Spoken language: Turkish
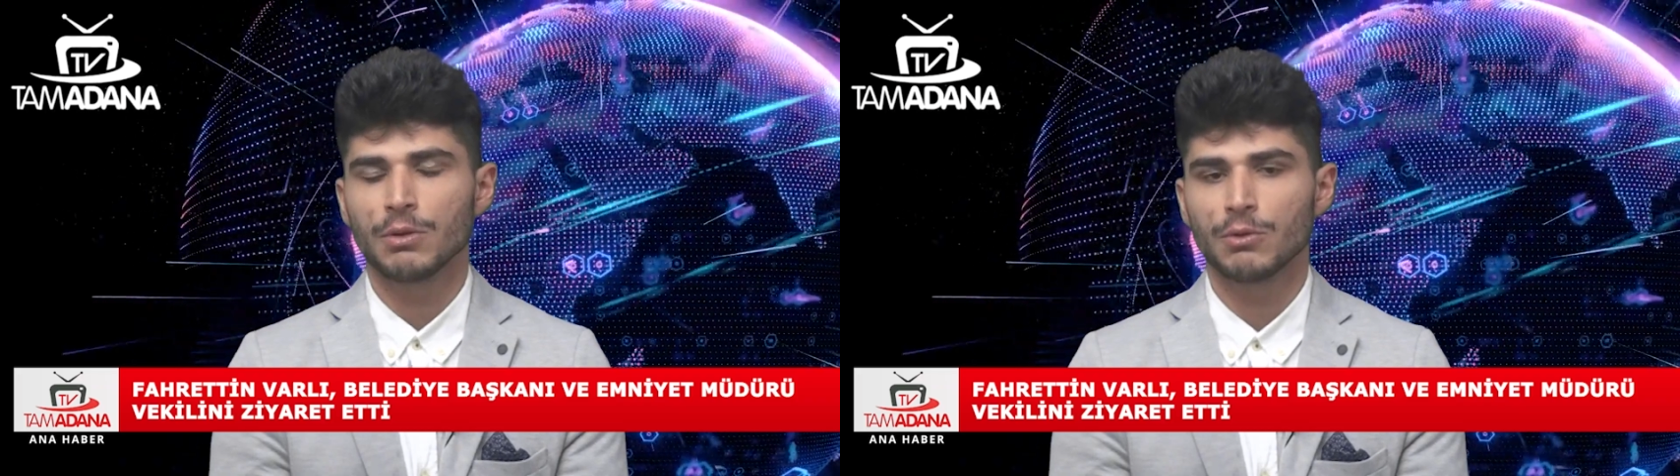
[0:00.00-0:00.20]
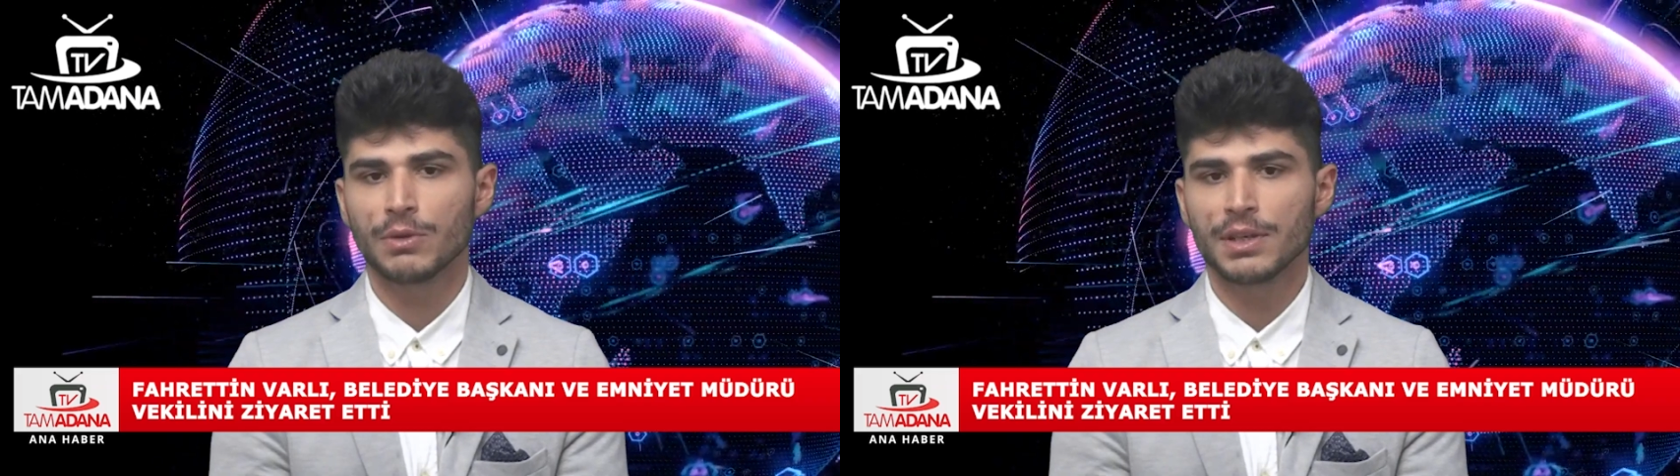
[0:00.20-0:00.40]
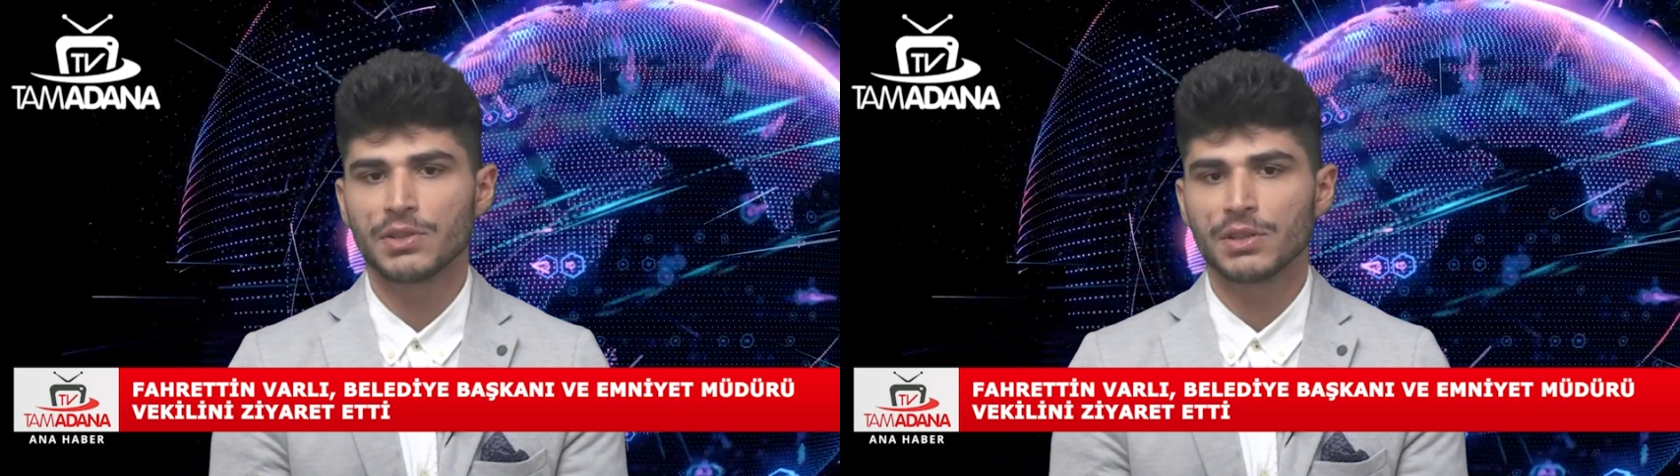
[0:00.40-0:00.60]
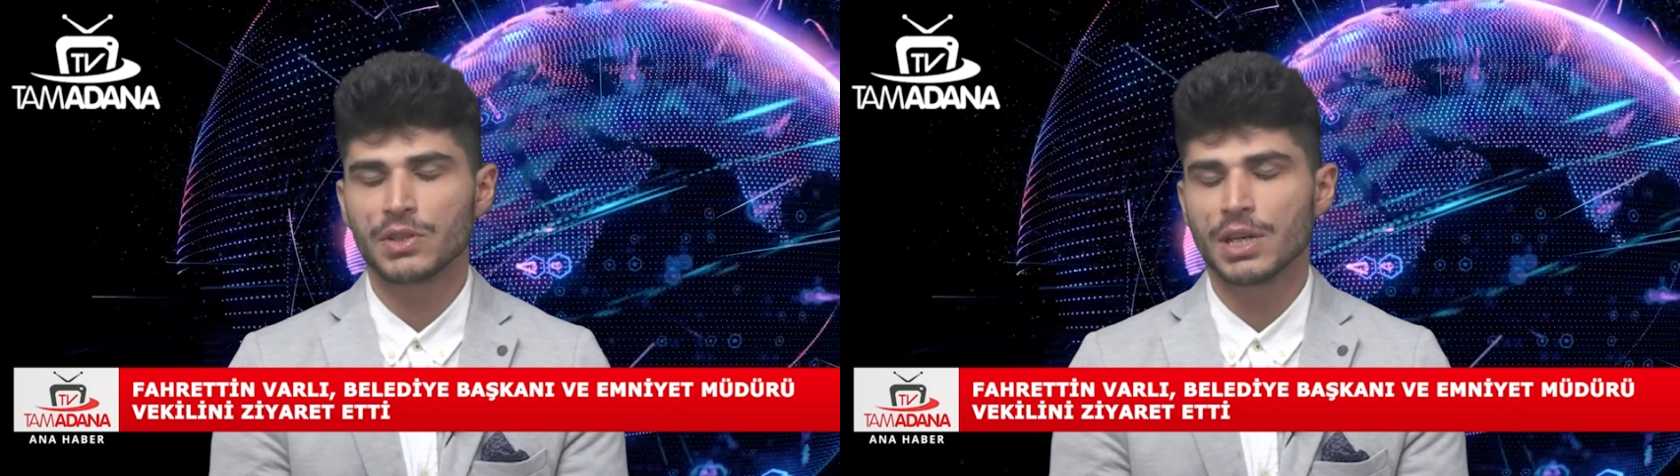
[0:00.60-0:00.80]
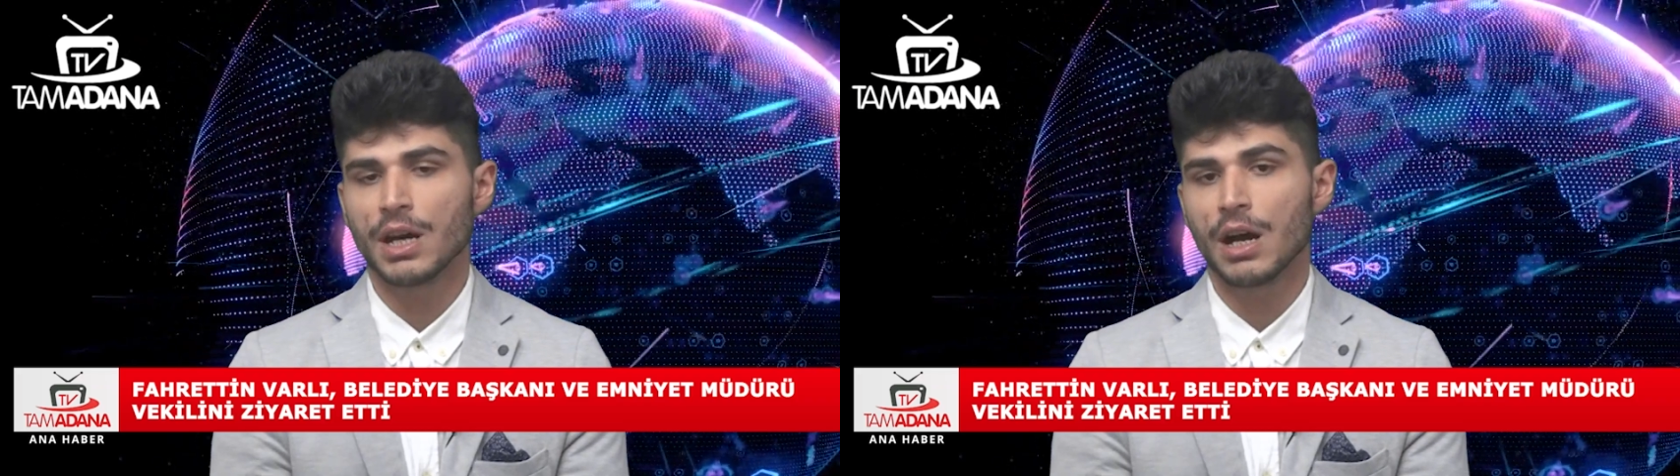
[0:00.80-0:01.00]
gün
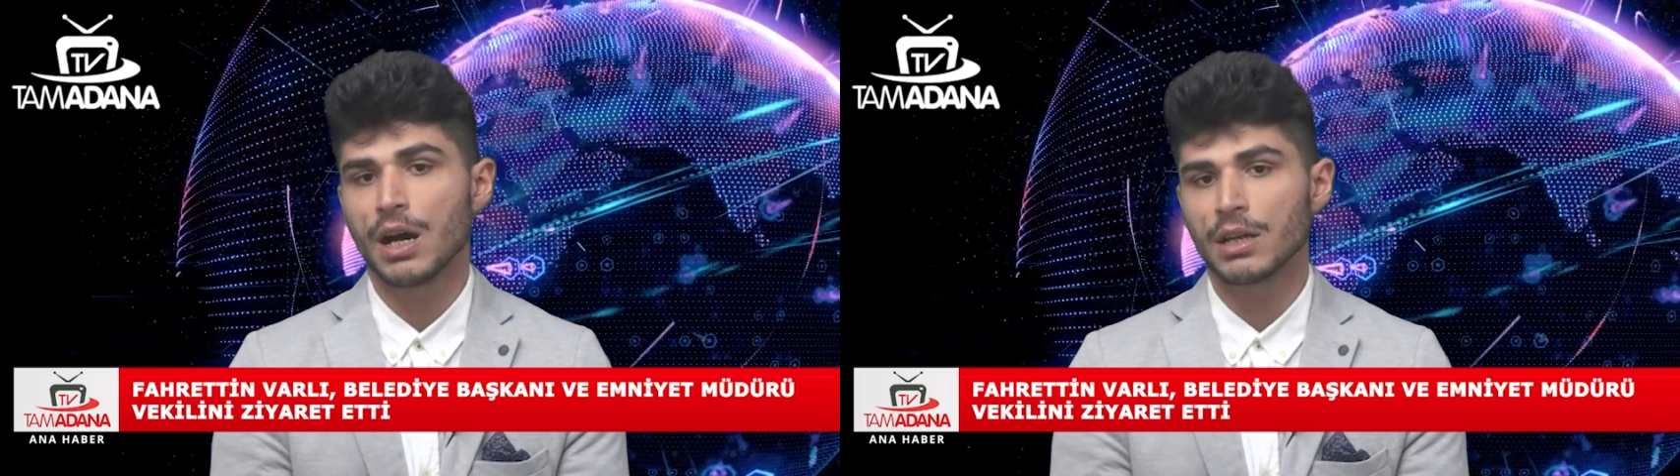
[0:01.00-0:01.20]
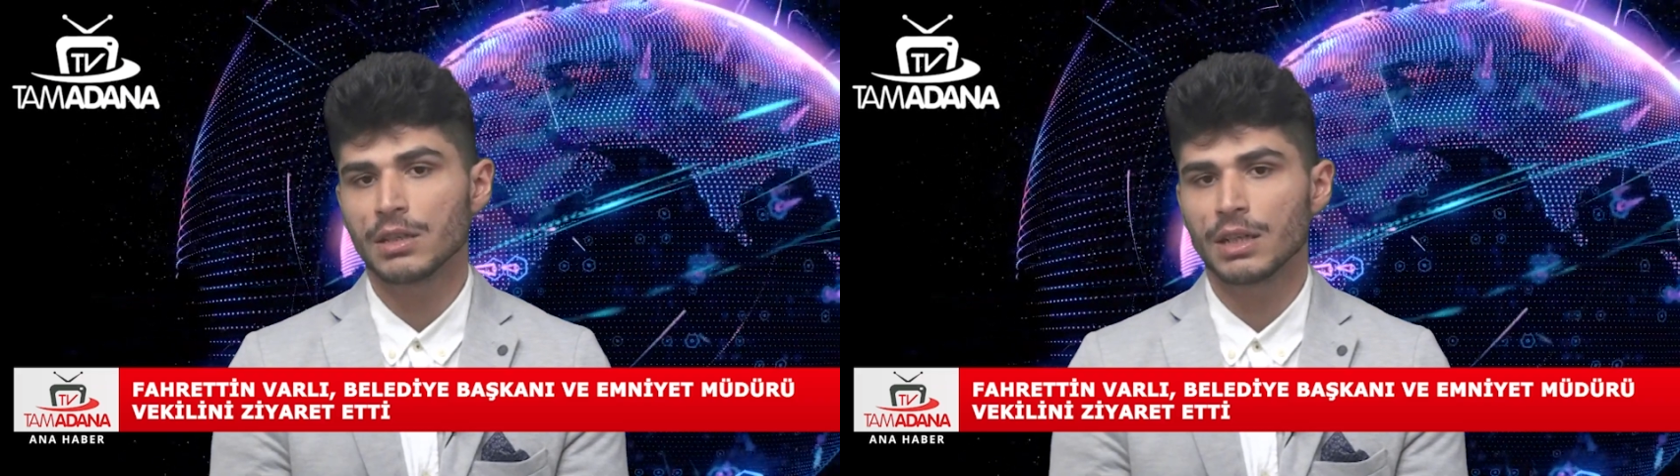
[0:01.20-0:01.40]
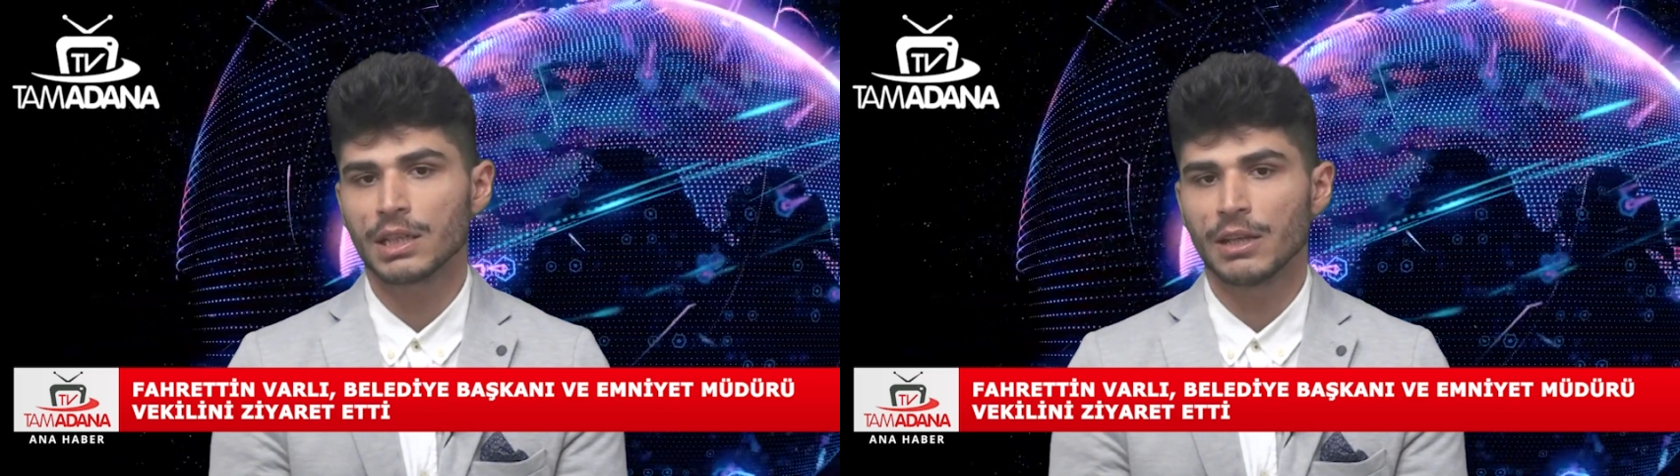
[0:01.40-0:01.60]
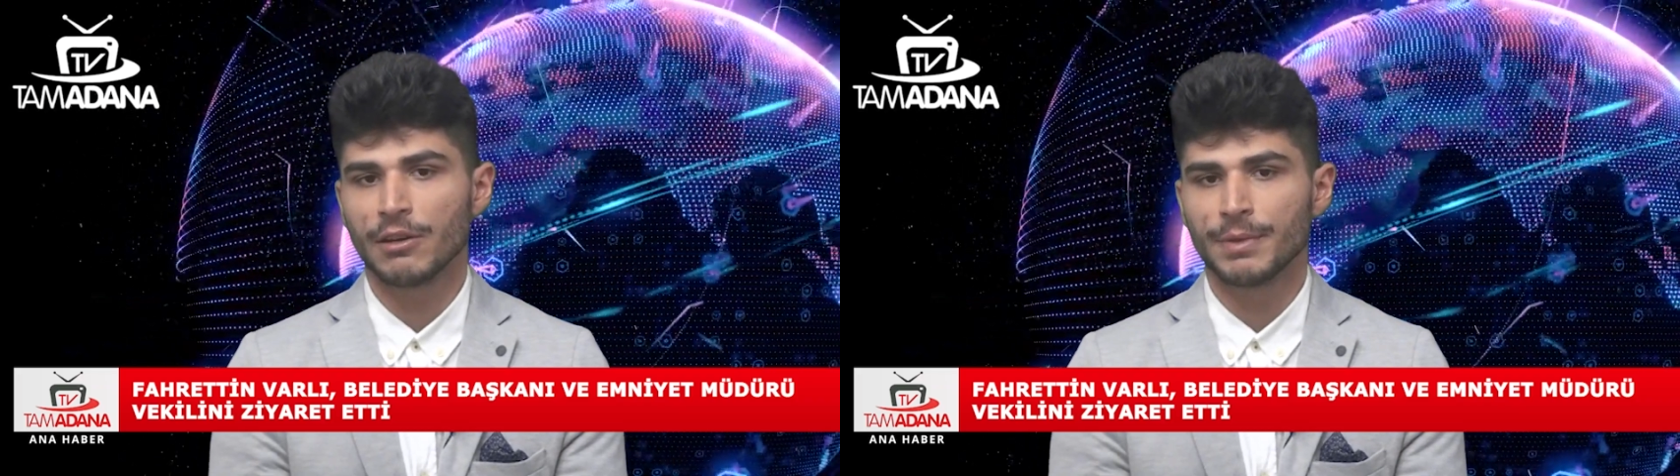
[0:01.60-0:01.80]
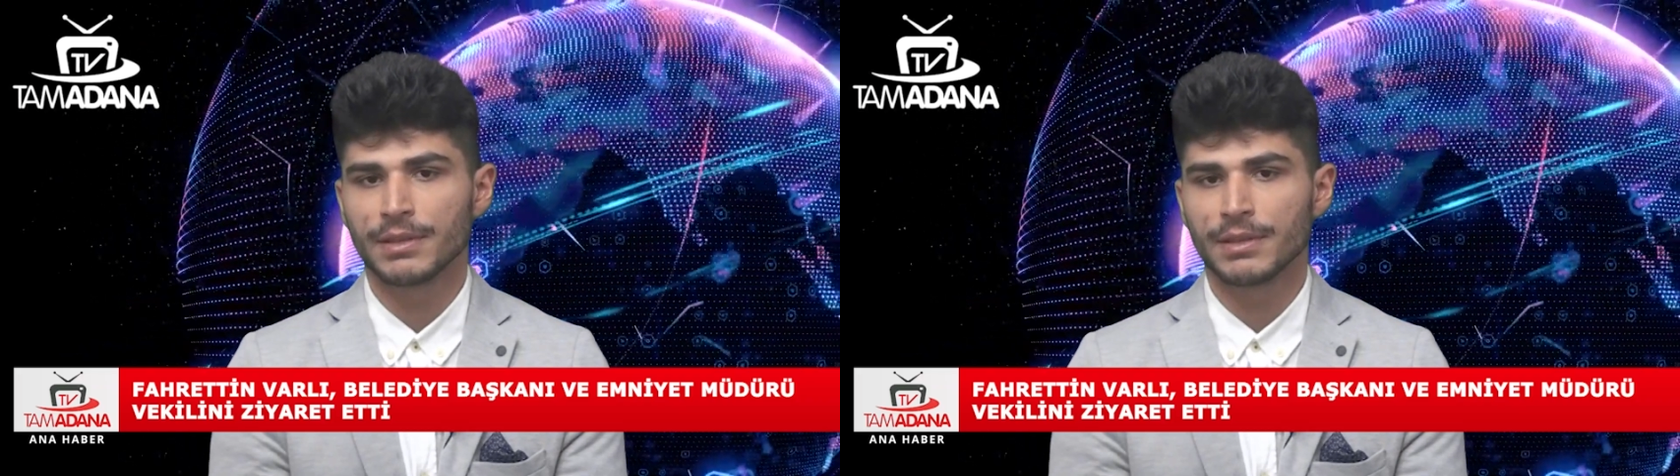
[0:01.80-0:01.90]
geçtikçe artarak devam